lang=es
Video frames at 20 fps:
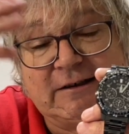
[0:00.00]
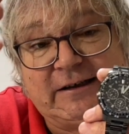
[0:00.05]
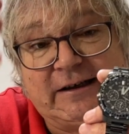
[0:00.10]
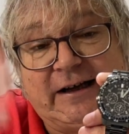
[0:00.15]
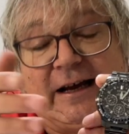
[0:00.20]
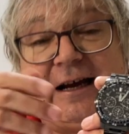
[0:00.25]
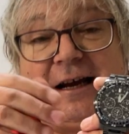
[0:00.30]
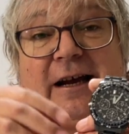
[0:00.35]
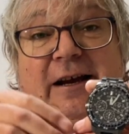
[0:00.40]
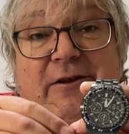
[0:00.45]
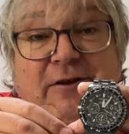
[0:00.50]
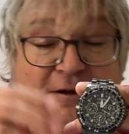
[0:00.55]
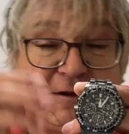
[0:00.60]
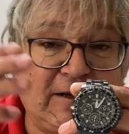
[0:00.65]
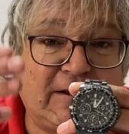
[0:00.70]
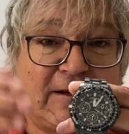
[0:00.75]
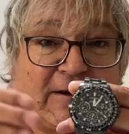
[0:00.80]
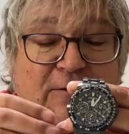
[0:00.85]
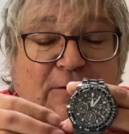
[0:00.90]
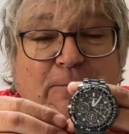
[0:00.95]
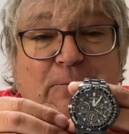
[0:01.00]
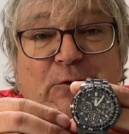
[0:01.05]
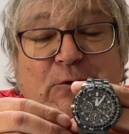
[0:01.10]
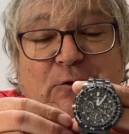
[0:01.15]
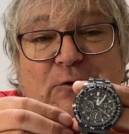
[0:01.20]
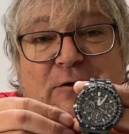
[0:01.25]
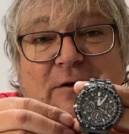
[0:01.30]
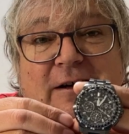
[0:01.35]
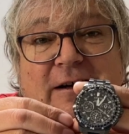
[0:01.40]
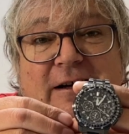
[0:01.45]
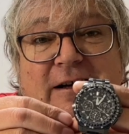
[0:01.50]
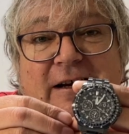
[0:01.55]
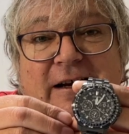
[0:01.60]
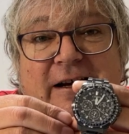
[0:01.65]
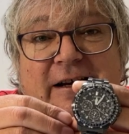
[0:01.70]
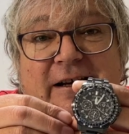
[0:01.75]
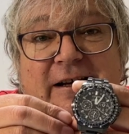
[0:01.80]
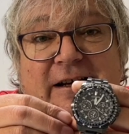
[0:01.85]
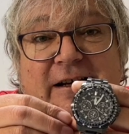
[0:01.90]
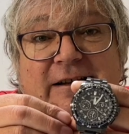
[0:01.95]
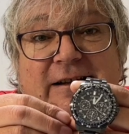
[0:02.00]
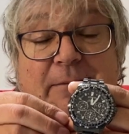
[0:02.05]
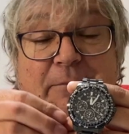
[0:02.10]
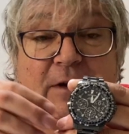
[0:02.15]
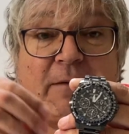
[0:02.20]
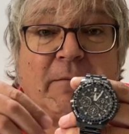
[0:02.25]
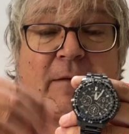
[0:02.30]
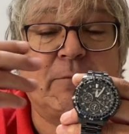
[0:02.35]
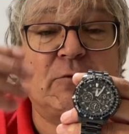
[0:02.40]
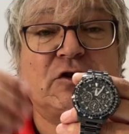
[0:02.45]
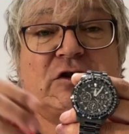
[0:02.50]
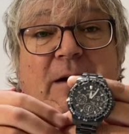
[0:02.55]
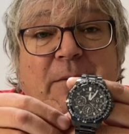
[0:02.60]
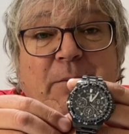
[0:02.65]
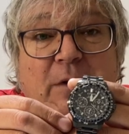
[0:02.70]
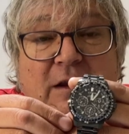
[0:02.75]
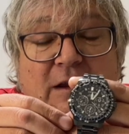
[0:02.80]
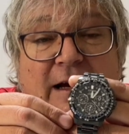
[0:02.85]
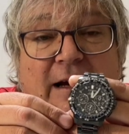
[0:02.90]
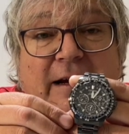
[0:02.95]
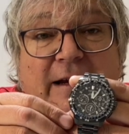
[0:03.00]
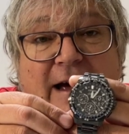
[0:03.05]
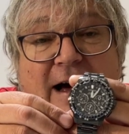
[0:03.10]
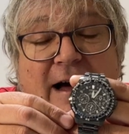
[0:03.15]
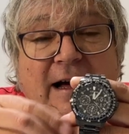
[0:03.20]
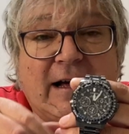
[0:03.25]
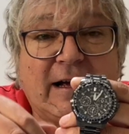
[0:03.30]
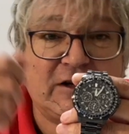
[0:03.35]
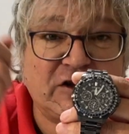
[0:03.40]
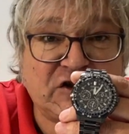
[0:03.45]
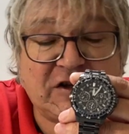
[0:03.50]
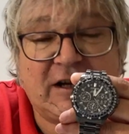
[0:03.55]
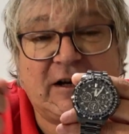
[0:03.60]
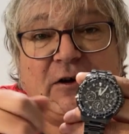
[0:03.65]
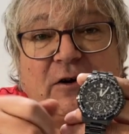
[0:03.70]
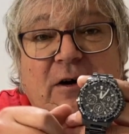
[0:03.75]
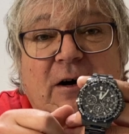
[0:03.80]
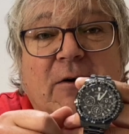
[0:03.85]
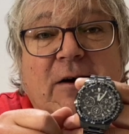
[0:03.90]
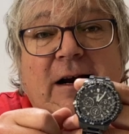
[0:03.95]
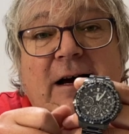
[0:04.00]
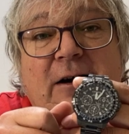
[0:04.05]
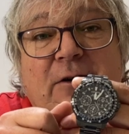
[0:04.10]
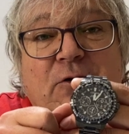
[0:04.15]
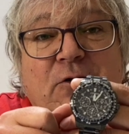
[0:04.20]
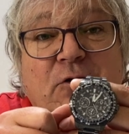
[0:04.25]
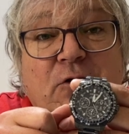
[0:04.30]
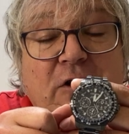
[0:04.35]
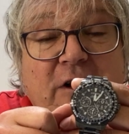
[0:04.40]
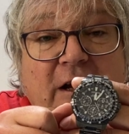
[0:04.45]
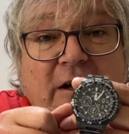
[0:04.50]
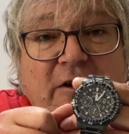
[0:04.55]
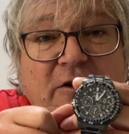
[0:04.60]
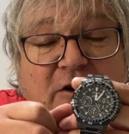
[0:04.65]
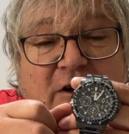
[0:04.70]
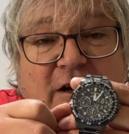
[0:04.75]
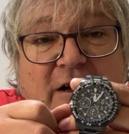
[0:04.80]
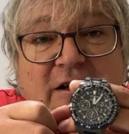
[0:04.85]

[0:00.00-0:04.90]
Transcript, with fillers: eh, Citizen, como no. Y también vamos a empezar ya en serio ahora con Orient y Orient